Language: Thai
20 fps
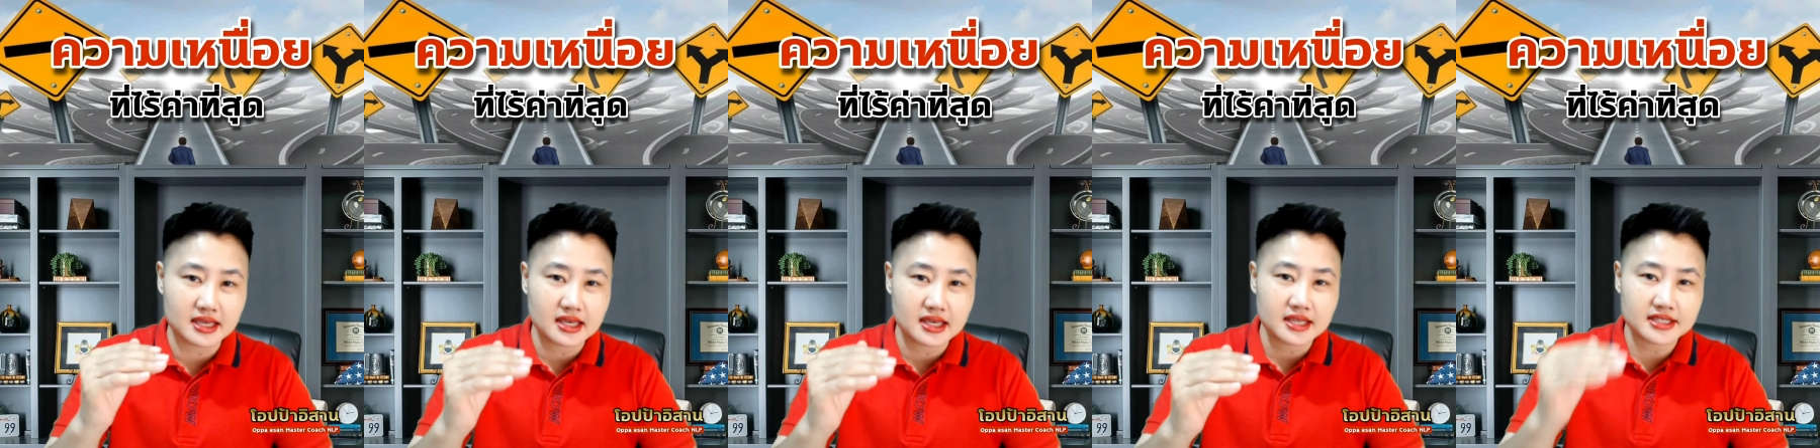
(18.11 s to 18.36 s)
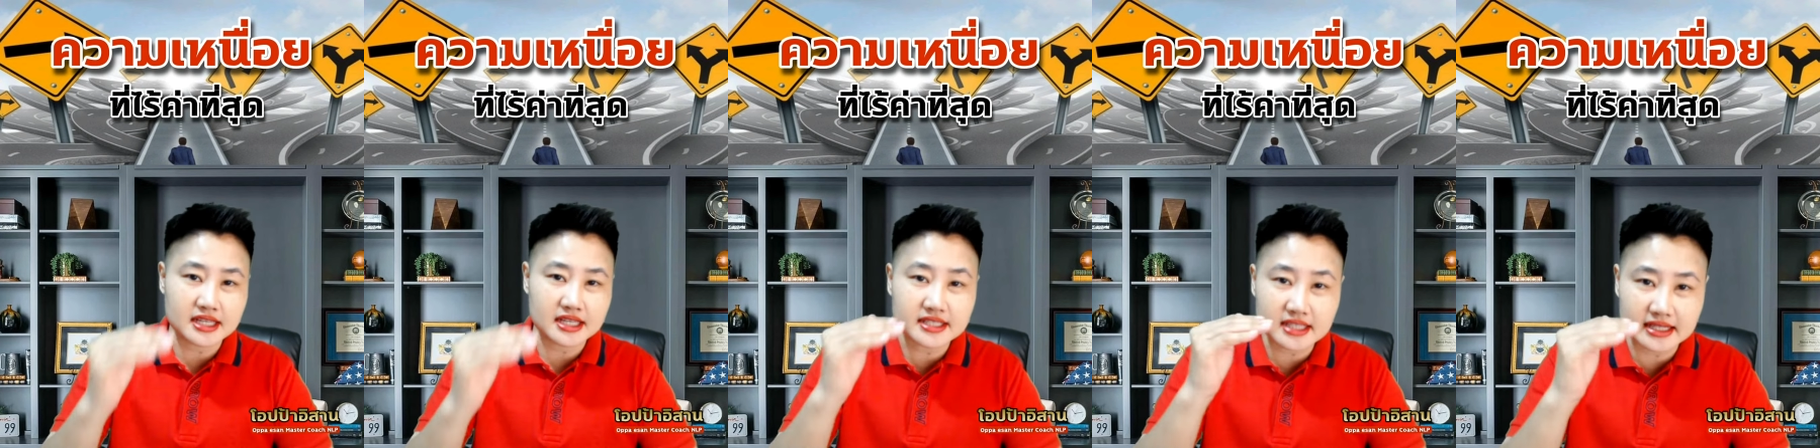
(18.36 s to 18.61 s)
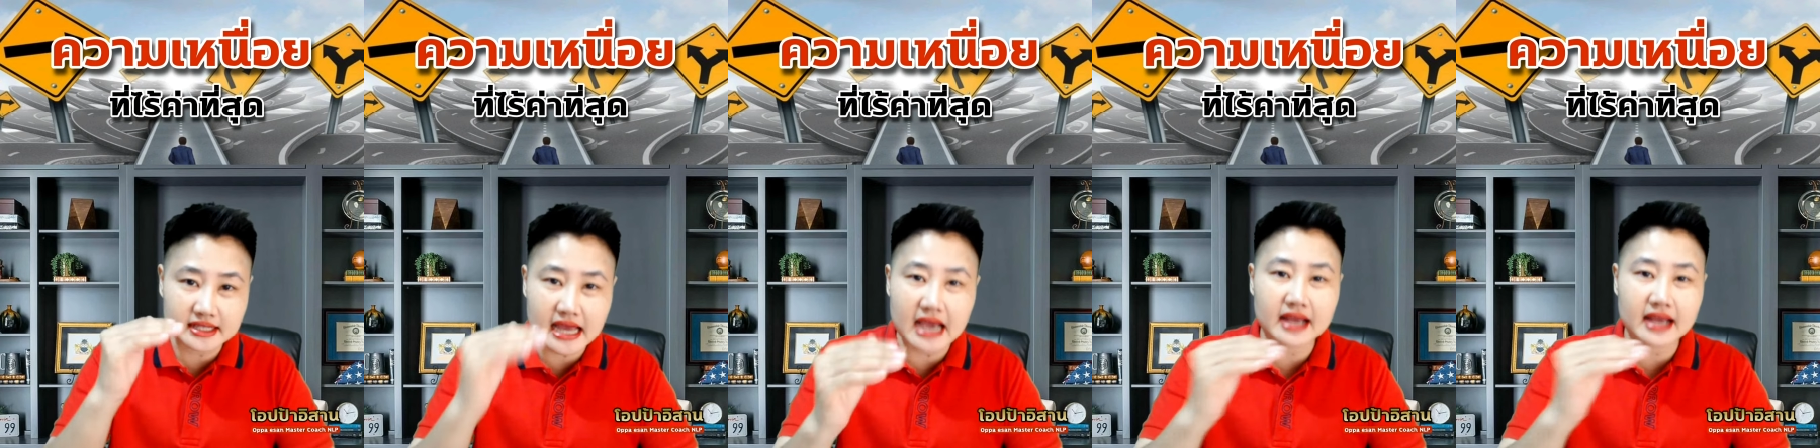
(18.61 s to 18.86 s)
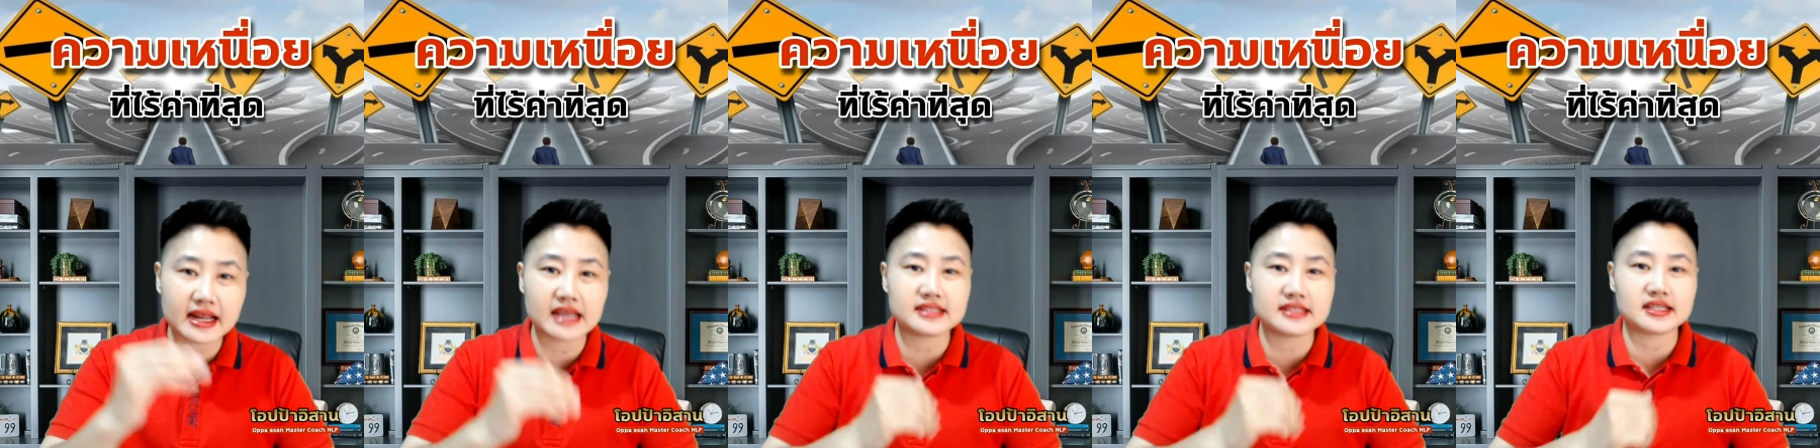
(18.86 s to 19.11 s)
ฉันจะได้อะไร
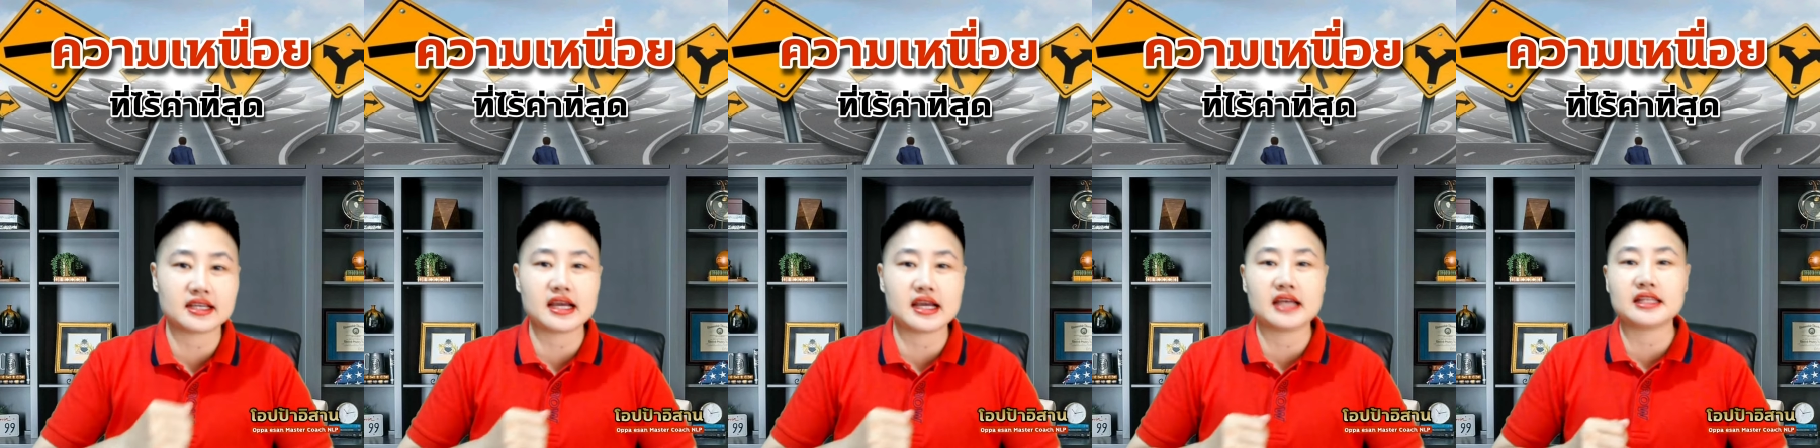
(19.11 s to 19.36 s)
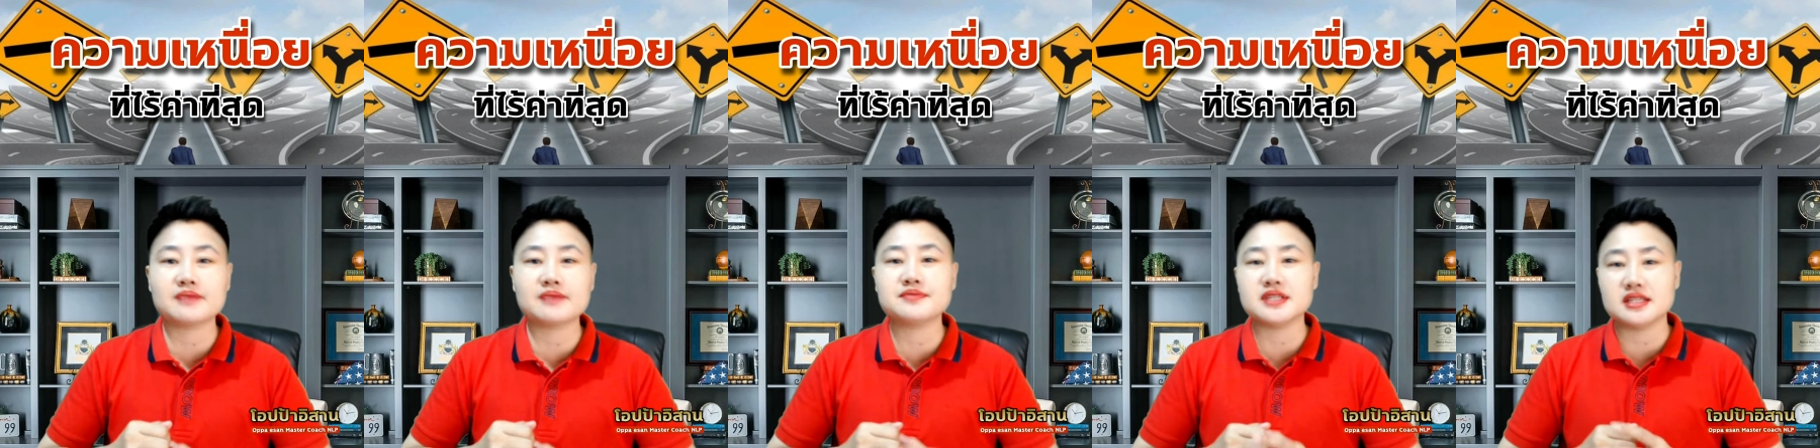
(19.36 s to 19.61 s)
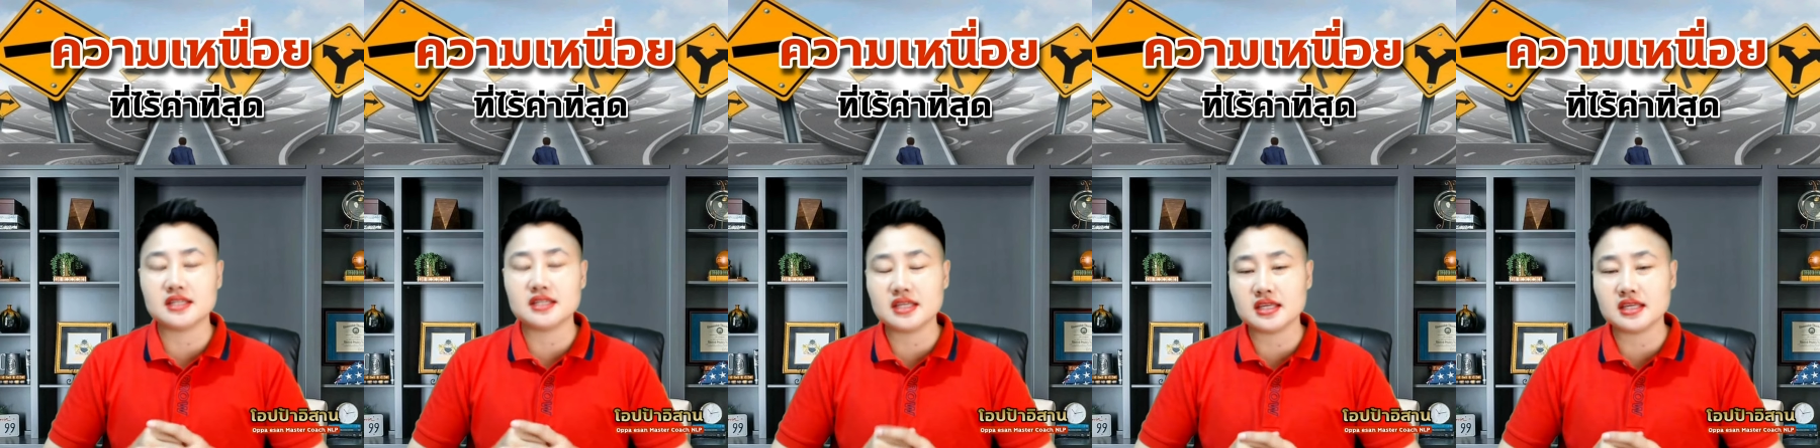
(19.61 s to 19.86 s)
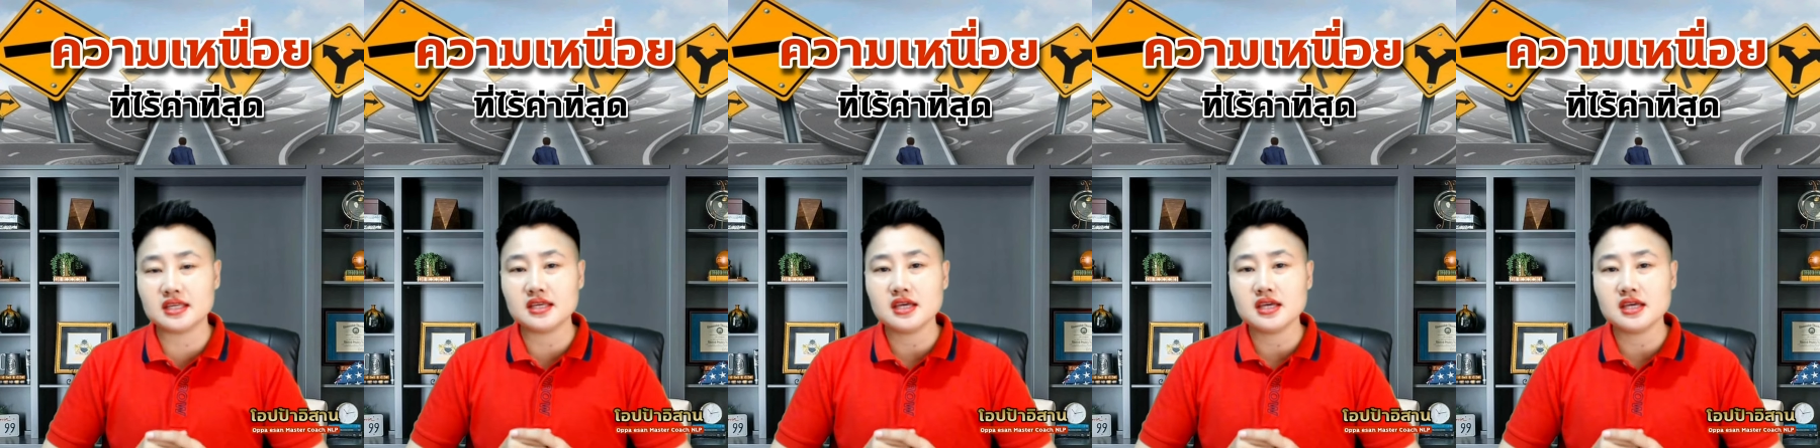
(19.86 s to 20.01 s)
จากการทำสิ่งนี้